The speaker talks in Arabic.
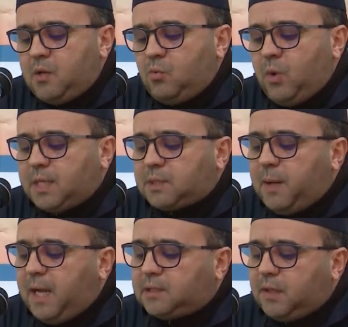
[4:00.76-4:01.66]

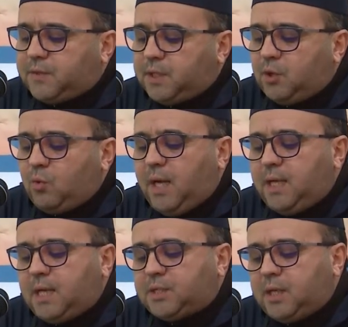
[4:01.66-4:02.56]
واصبح التفسير
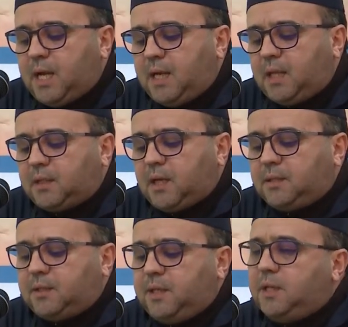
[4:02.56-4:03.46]
على جلاله
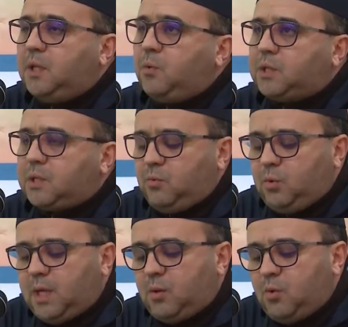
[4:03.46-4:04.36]
قدره
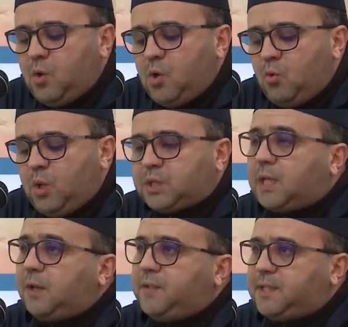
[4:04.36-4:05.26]

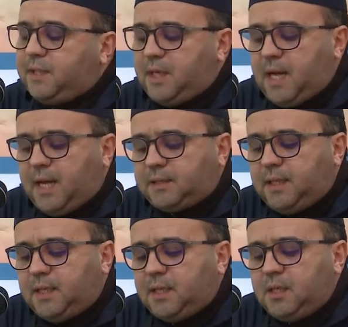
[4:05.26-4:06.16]
وشرف
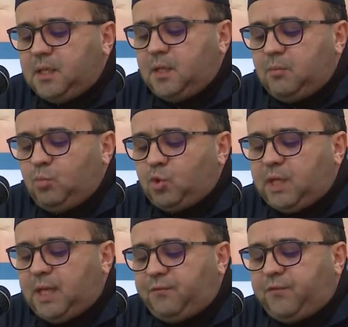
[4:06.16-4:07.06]
صناعته
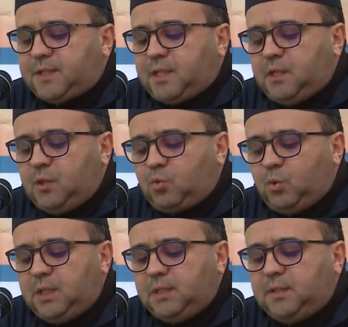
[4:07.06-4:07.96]
متنفسا
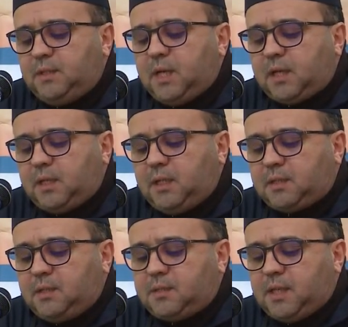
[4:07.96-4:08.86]
لكل ذي
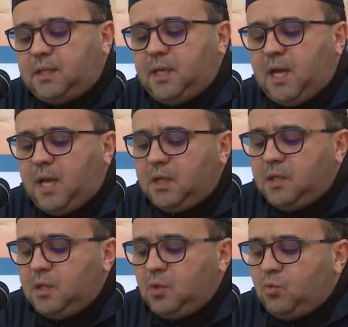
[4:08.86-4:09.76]
دخيله سيئه
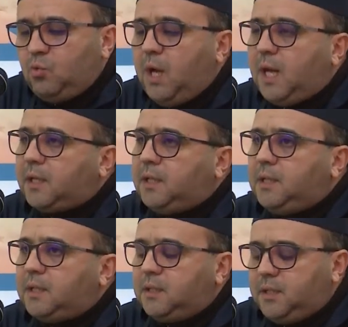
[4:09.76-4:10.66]

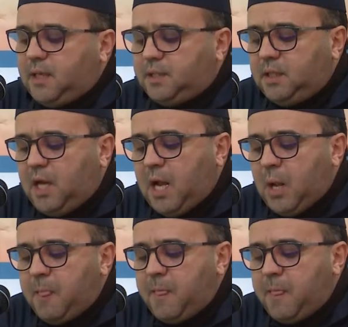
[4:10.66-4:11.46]
وعقيده رديئه